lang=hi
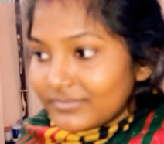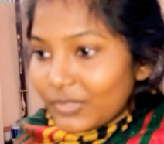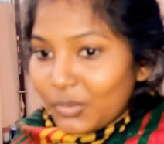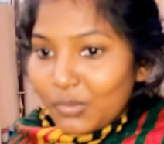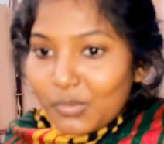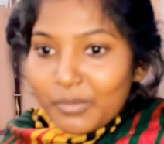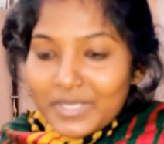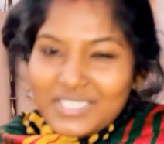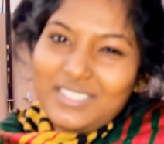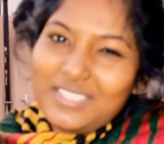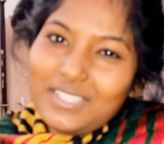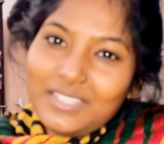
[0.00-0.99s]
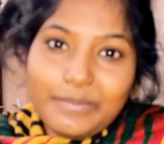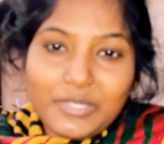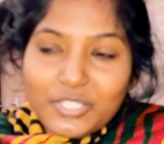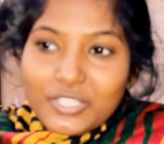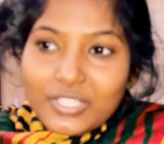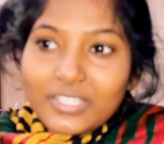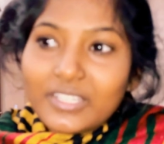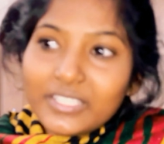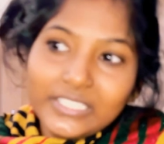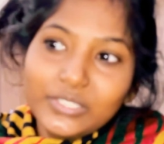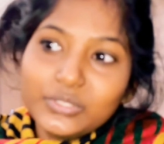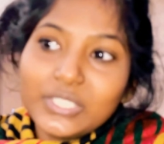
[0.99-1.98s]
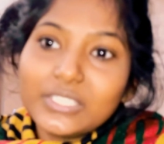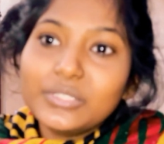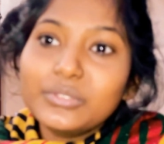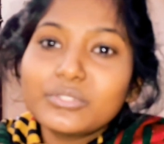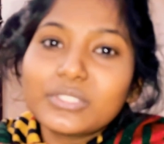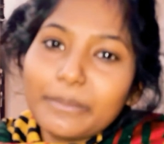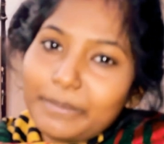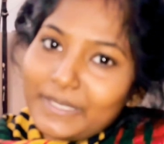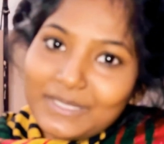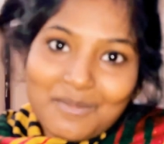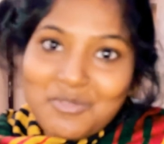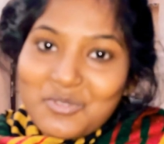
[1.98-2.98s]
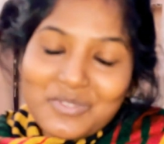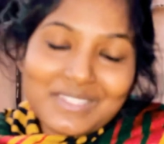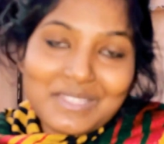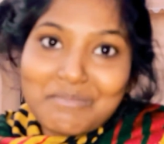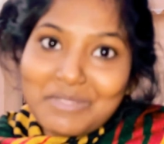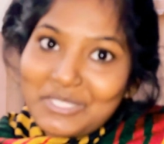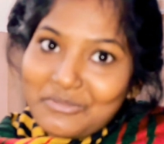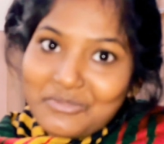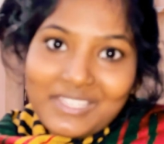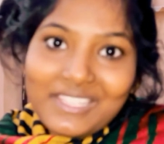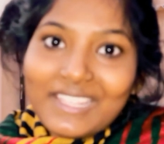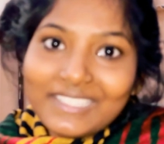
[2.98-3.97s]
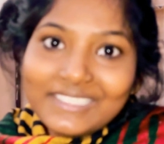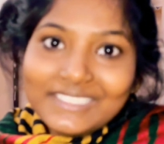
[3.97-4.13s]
तो मैं जल्दी जल्दी ब्रश करके रेडी हो जाती हूँ उसके बाद आप लोगों के साथ मिलती हूँ ठीक है